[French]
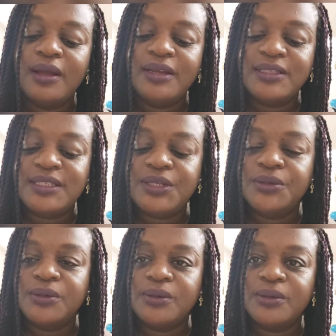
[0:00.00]
les
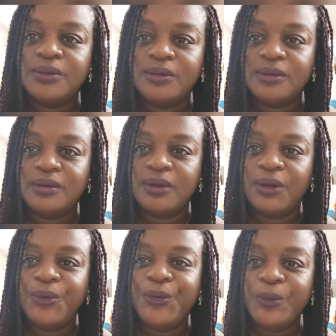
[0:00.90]
sillons de
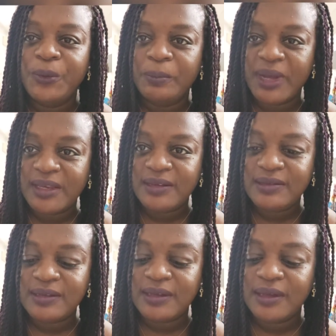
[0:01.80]
l'humanité.